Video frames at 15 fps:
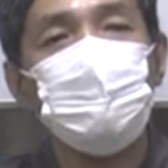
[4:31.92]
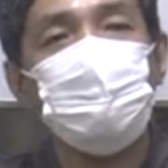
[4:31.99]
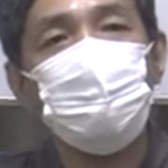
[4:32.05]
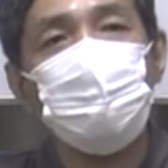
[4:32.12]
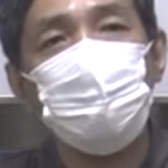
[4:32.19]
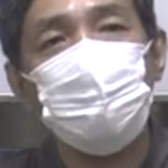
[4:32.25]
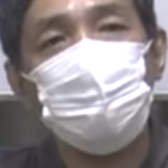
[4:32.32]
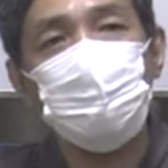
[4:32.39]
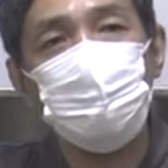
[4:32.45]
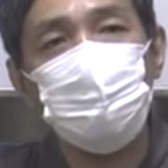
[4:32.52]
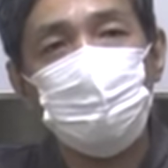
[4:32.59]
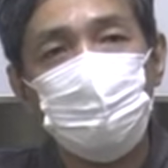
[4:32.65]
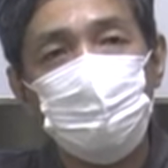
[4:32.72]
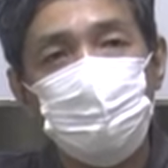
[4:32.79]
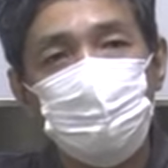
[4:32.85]

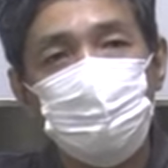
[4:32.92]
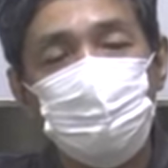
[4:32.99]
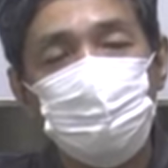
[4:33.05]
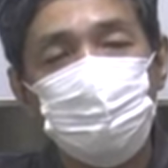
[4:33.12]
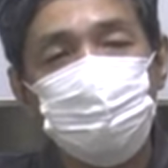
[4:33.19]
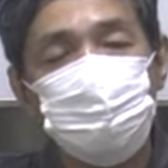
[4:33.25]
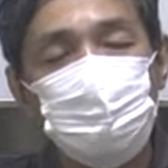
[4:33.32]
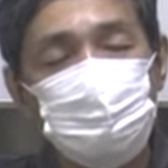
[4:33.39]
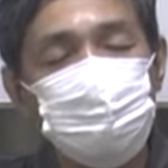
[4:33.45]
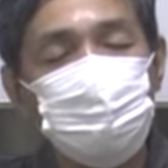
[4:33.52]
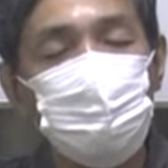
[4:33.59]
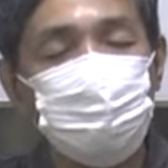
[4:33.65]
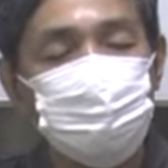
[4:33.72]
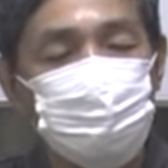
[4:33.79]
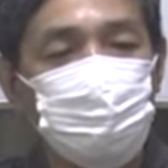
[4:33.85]
あ2
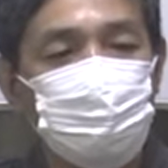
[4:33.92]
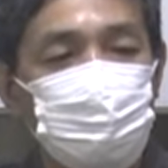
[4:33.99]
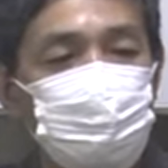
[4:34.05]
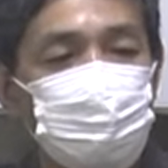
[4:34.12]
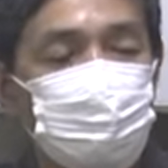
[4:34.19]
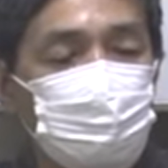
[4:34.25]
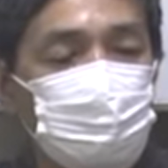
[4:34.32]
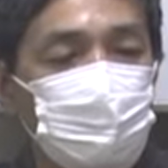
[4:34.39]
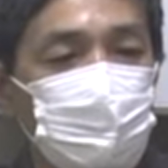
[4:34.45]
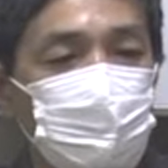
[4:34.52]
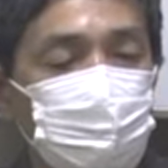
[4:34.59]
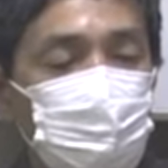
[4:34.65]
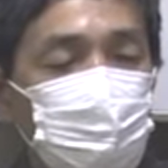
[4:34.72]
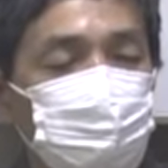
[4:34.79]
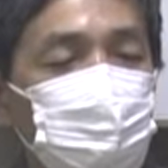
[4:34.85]
つあると思います
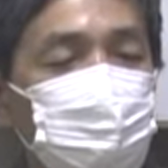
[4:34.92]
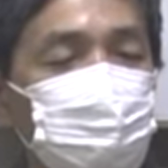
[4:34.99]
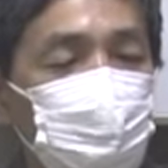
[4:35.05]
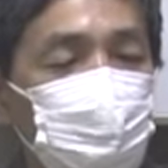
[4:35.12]
やっぱり